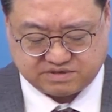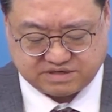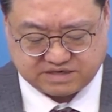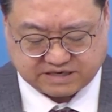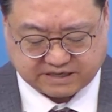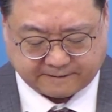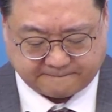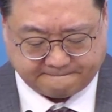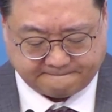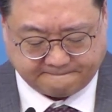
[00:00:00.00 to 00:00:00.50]
거예요.
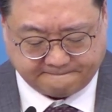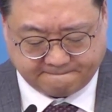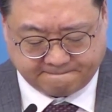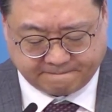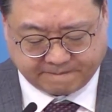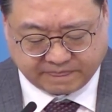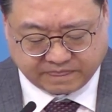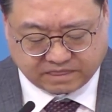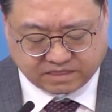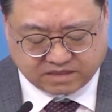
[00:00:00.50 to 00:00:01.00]

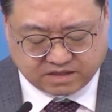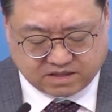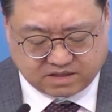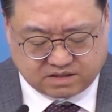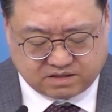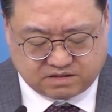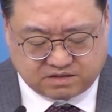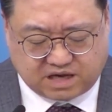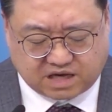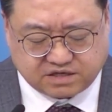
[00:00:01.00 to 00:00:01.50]

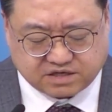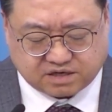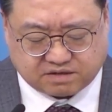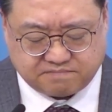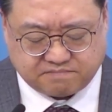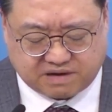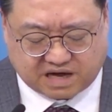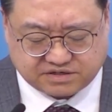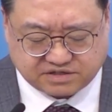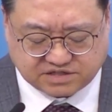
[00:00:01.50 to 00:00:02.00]
예,
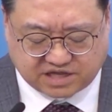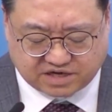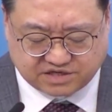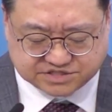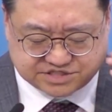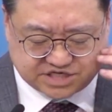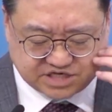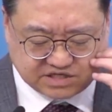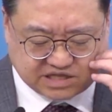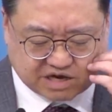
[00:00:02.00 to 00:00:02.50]
이런 마르다의
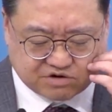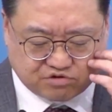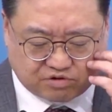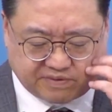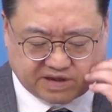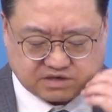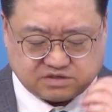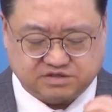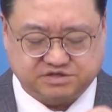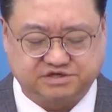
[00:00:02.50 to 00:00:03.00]
신앙
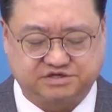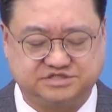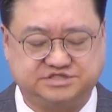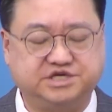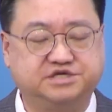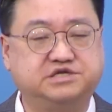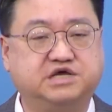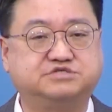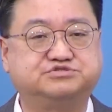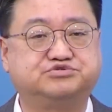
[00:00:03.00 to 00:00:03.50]
고백을
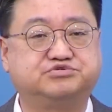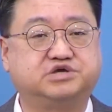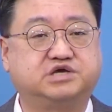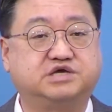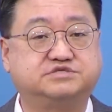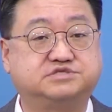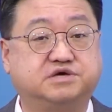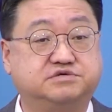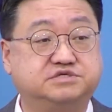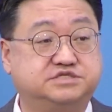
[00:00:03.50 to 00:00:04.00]
들으신
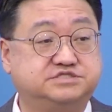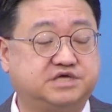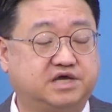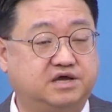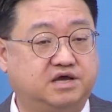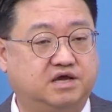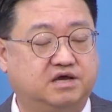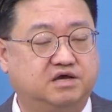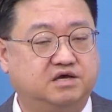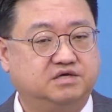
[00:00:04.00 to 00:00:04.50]
예수님께서
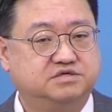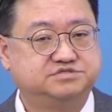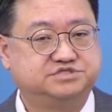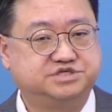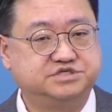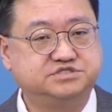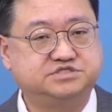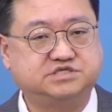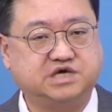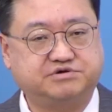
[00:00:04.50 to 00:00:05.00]
이제
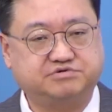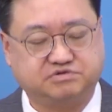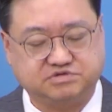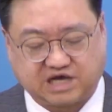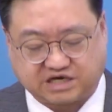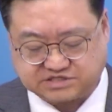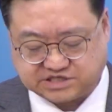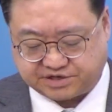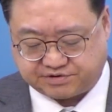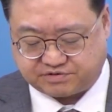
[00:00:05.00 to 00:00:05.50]
진짜로
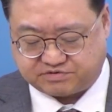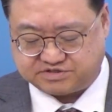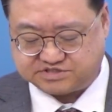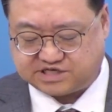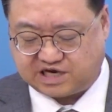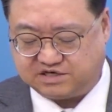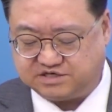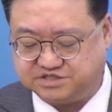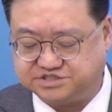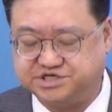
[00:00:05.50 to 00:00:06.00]
나사로를
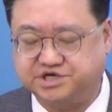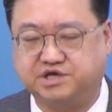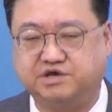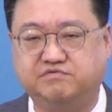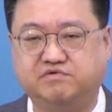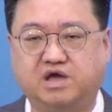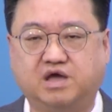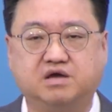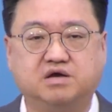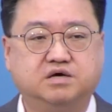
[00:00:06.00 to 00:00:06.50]

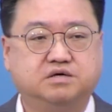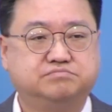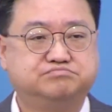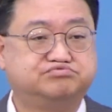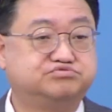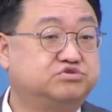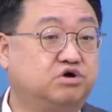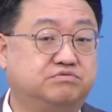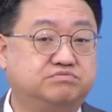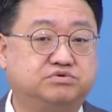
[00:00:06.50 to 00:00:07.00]
살리시기 위해
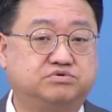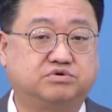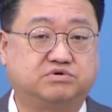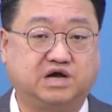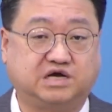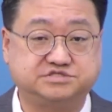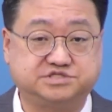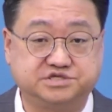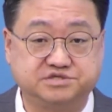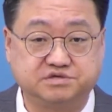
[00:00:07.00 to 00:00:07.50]
무덤으로
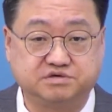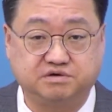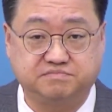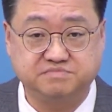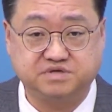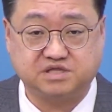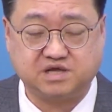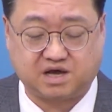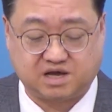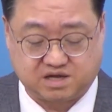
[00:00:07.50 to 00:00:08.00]
가시는
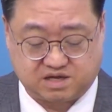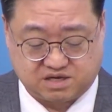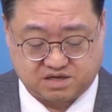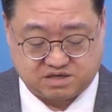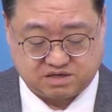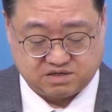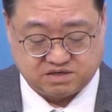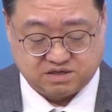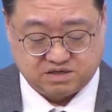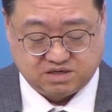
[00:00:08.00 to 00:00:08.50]
겁니다.
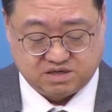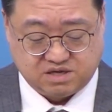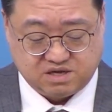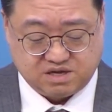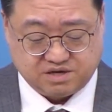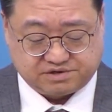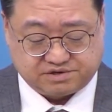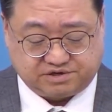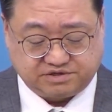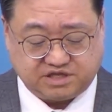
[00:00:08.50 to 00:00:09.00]

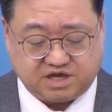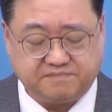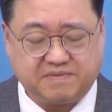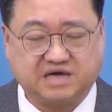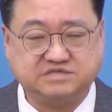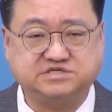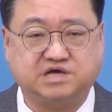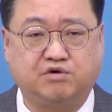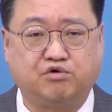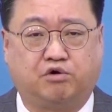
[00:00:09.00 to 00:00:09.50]
그런데
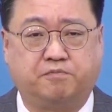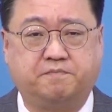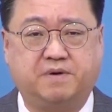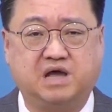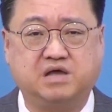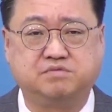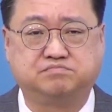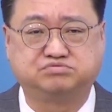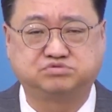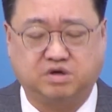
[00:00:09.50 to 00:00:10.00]
막상
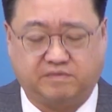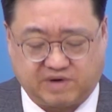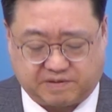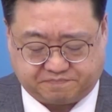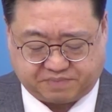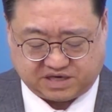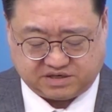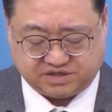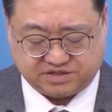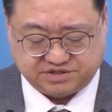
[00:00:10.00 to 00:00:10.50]
오빠의 무덤
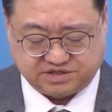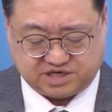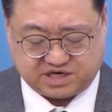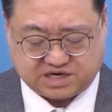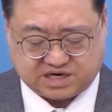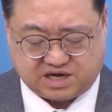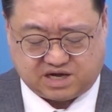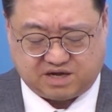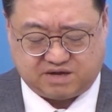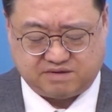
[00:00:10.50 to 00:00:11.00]
앞에
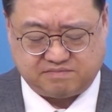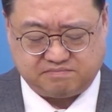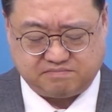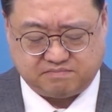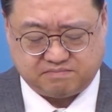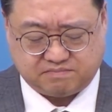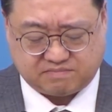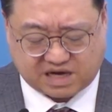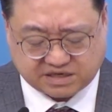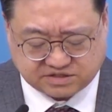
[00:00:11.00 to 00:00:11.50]
이르니까
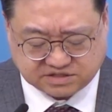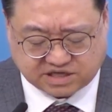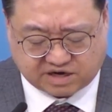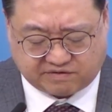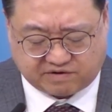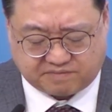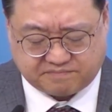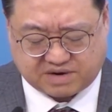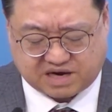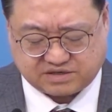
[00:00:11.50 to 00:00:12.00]

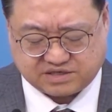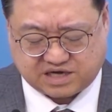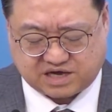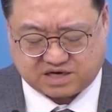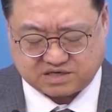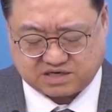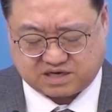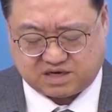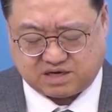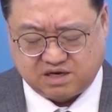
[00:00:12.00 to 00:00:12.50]
마르다와
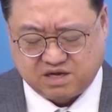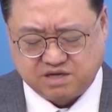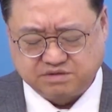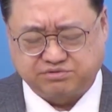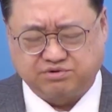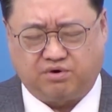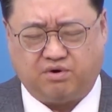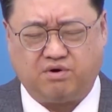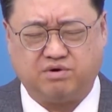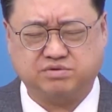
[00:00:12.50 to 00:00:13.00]
마리아가
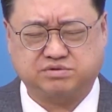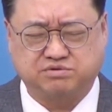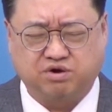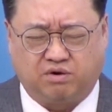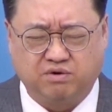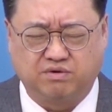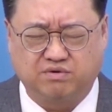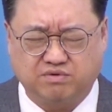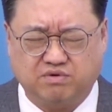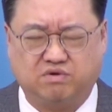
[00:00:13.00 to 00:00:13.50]
또
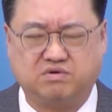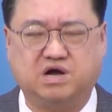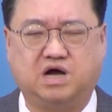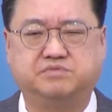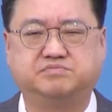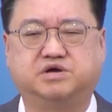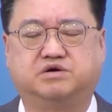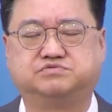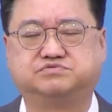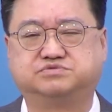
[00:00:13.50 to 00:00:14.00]

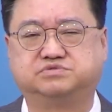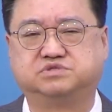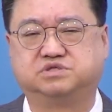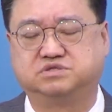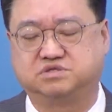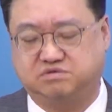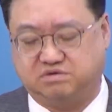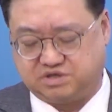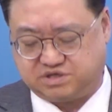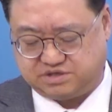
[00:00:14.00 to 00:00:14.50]
통곡하며
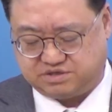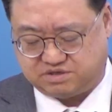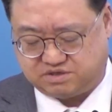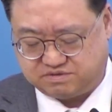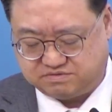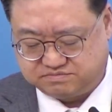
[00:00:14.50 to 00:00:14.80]
우는 거예요.